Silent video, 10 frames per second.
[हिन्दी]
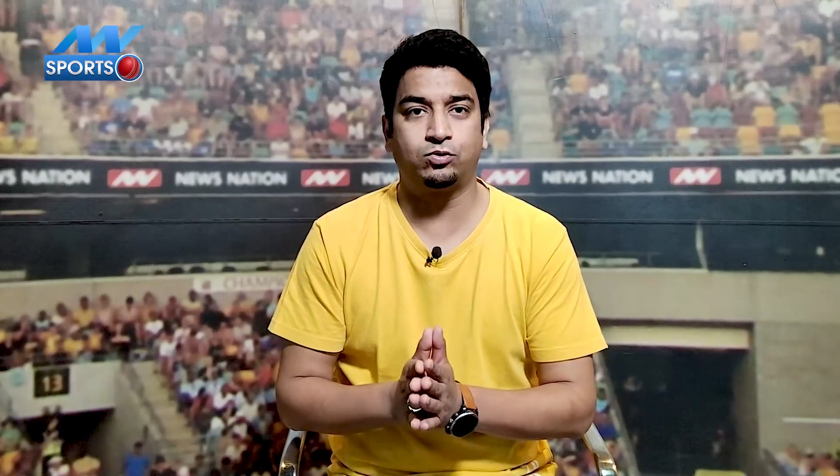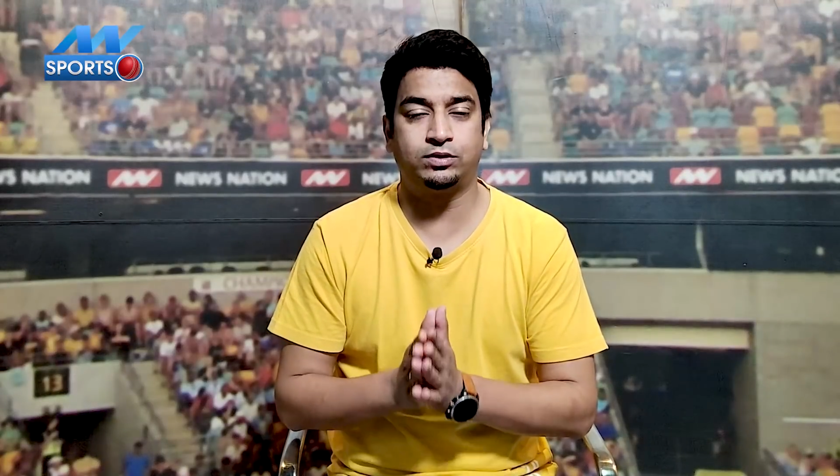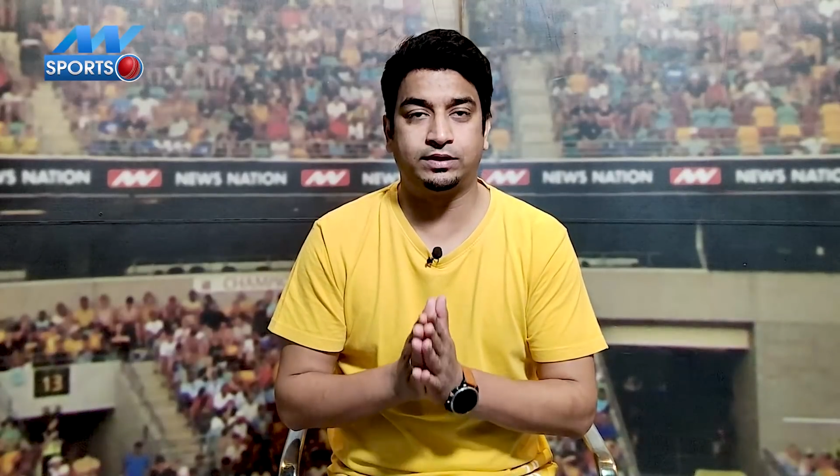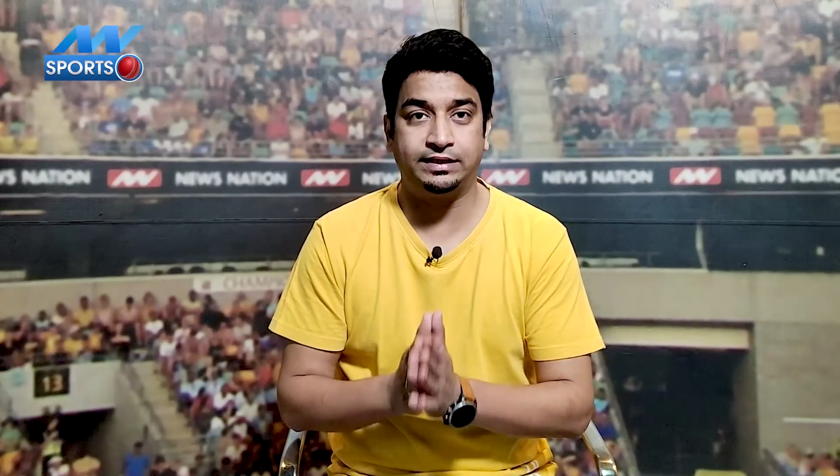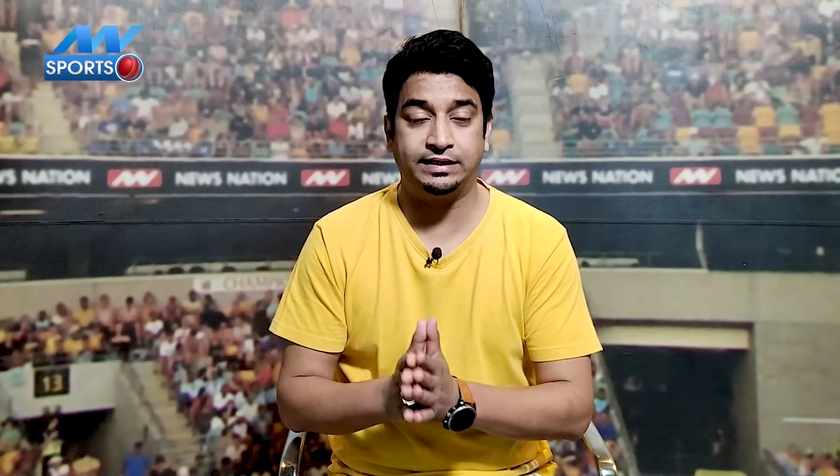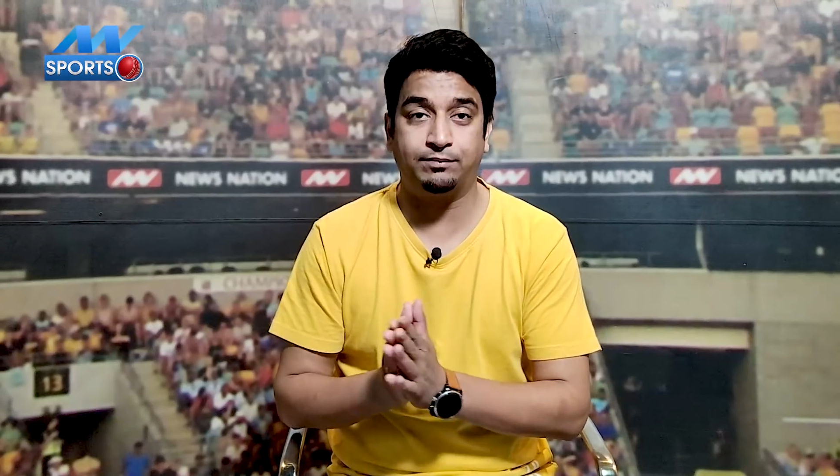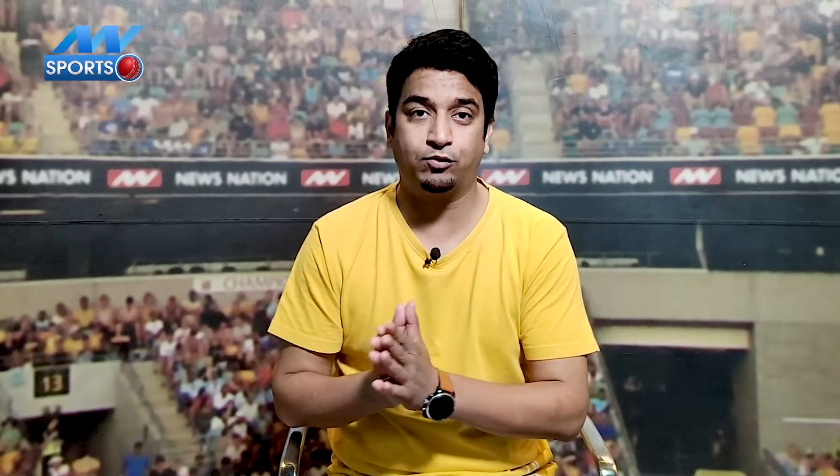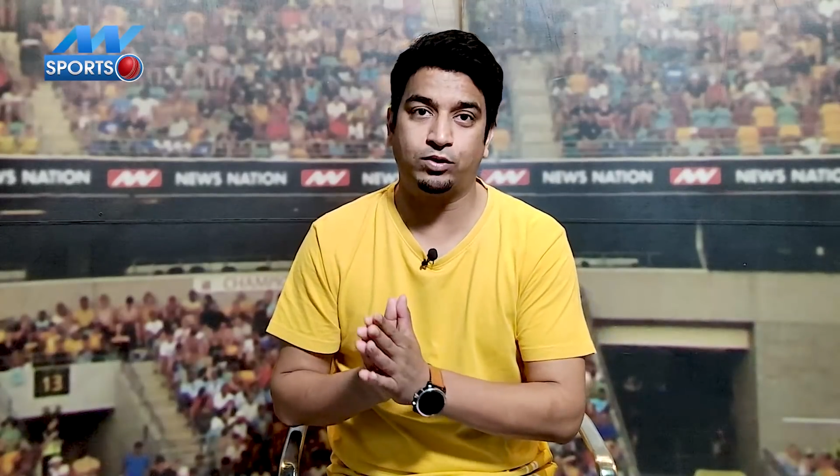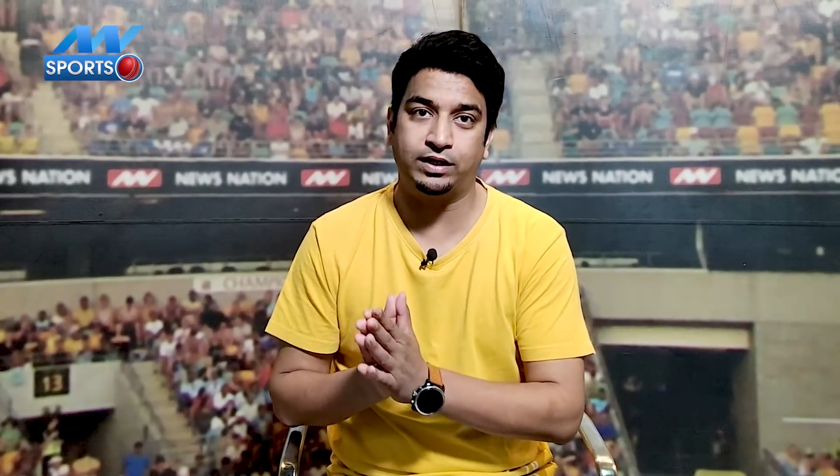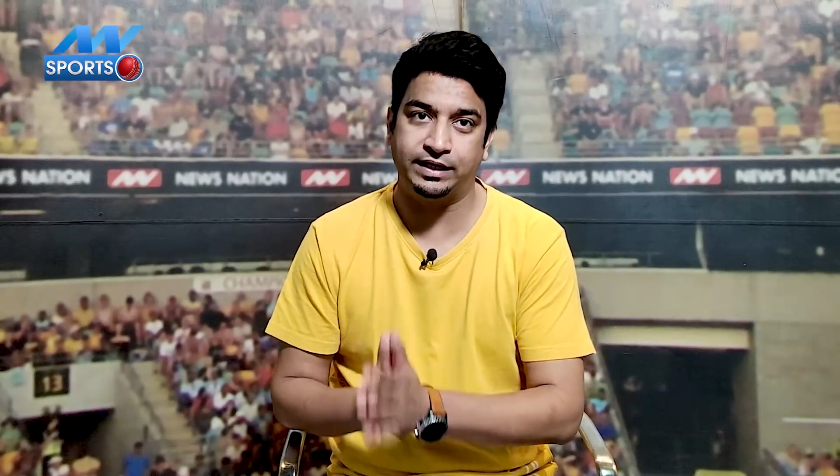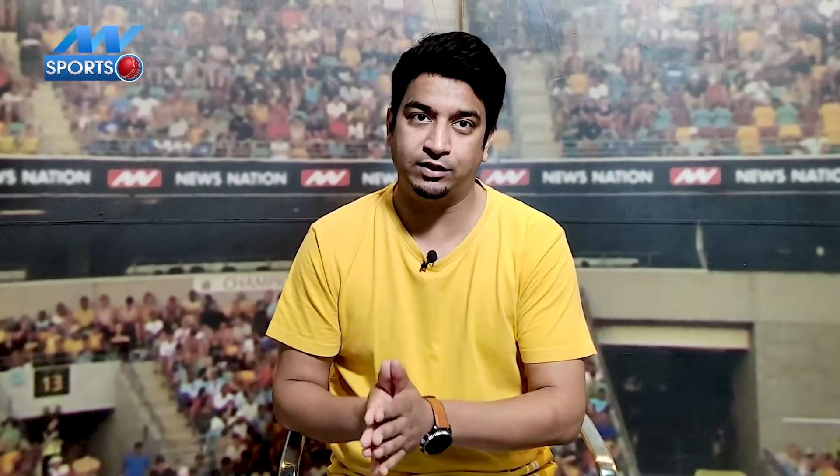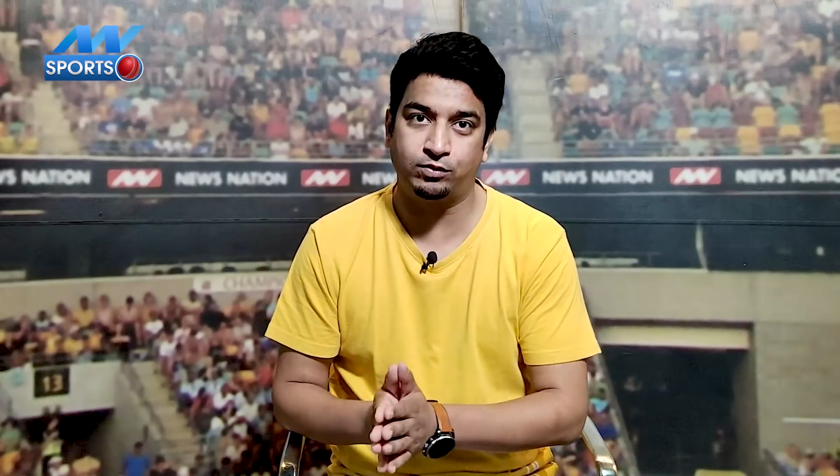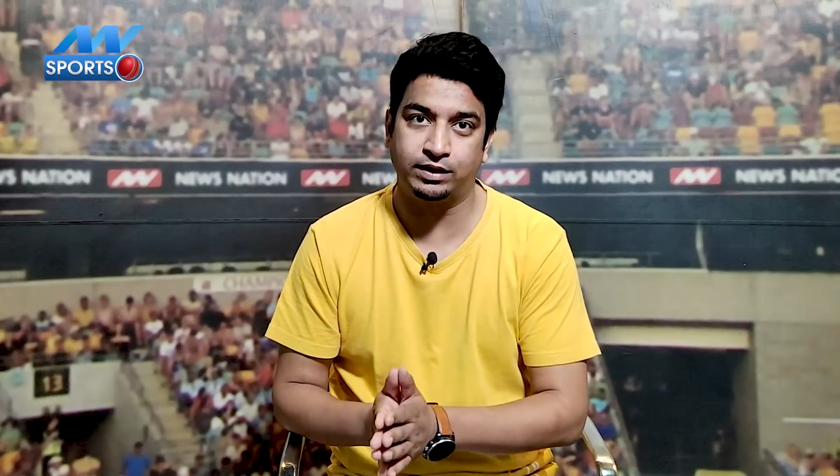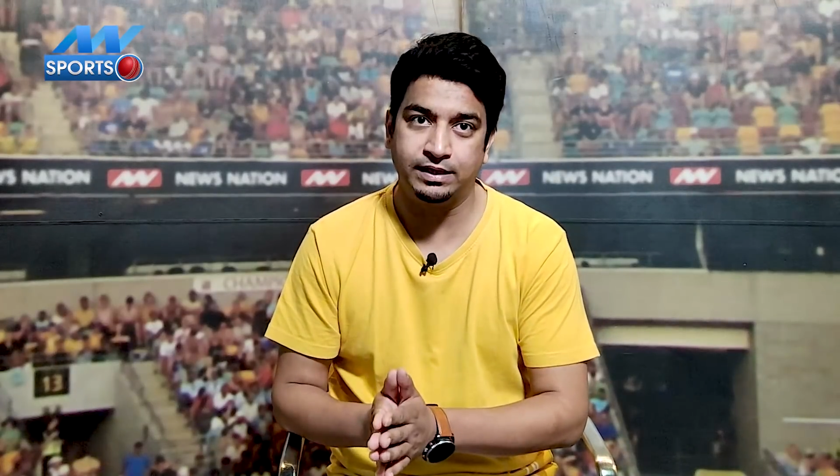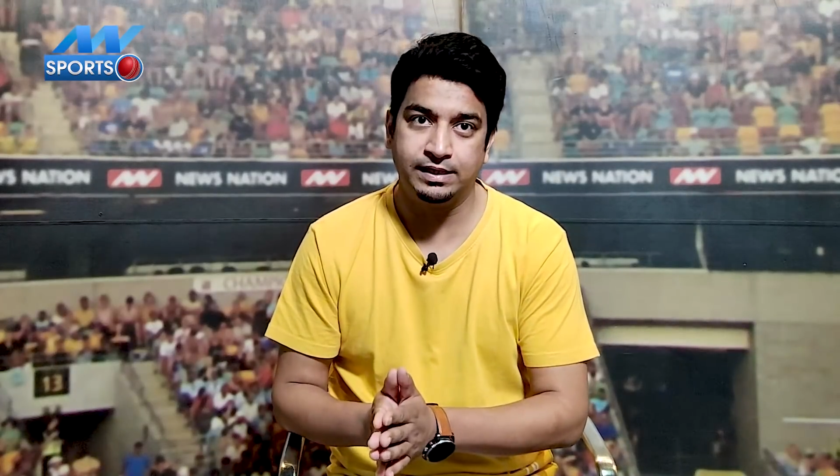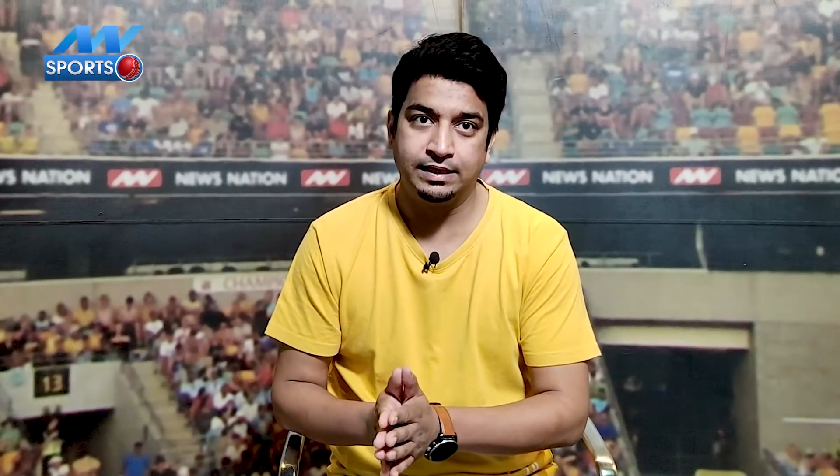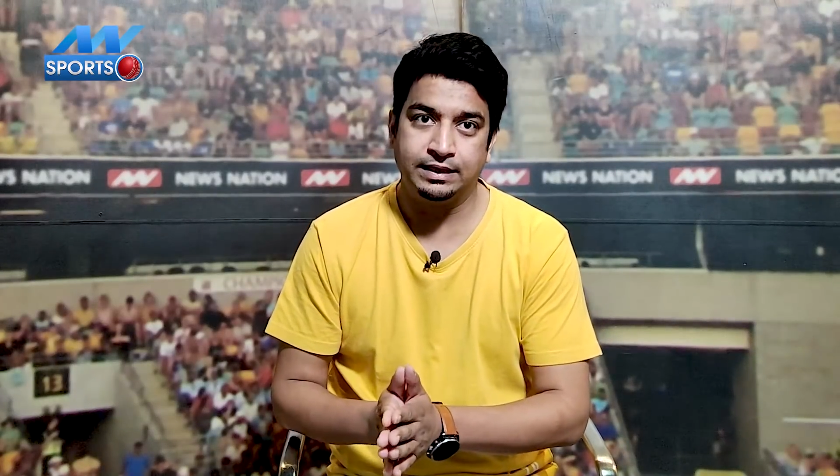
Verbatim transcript: को तीन टीमों को लेने होंगे